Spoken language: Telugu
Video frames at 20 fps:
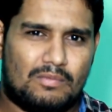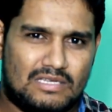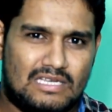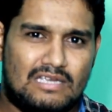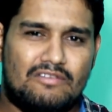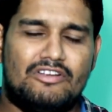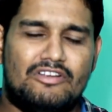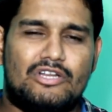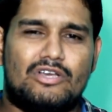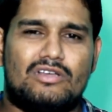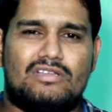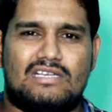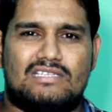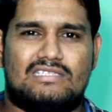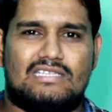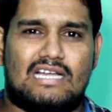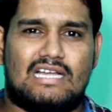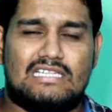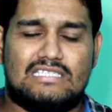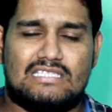ఈ వీడియో
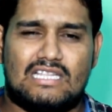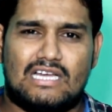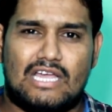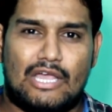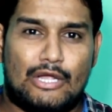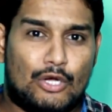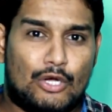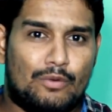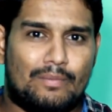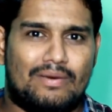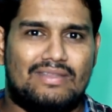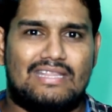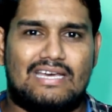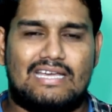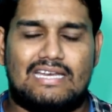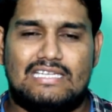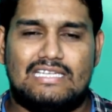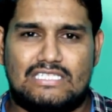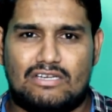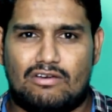చేస్తే ఖచ్చితంగా ఖచ్చితంగా ఎక్కువ మందికి
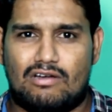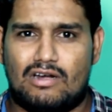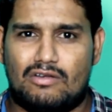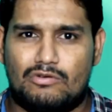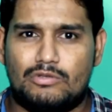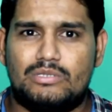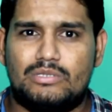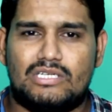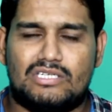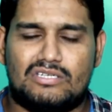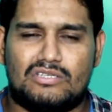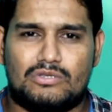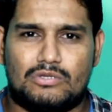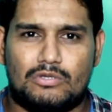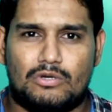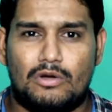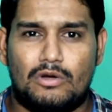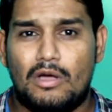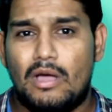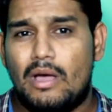రీచ్ అవ్వాలన్న
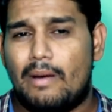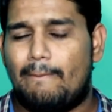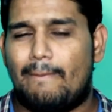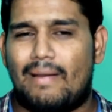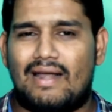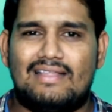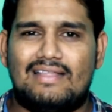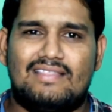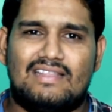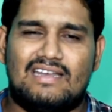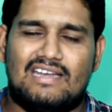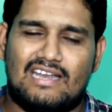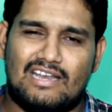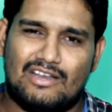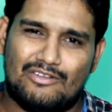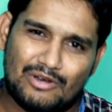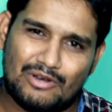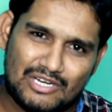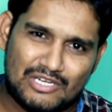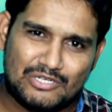ఉద్దేశంతో మళ్ళీ దీన్ని
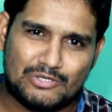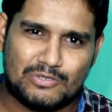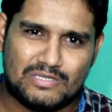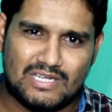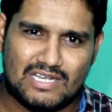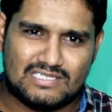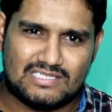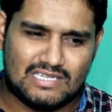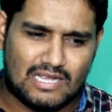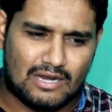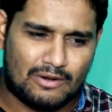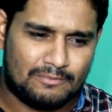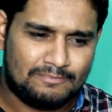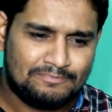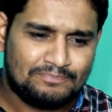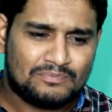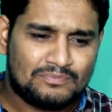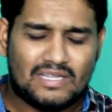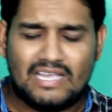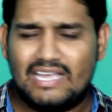నేను రీషూట్ చేస్తున్నాను
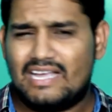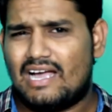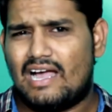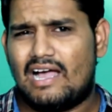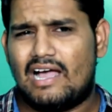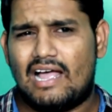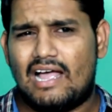ఇక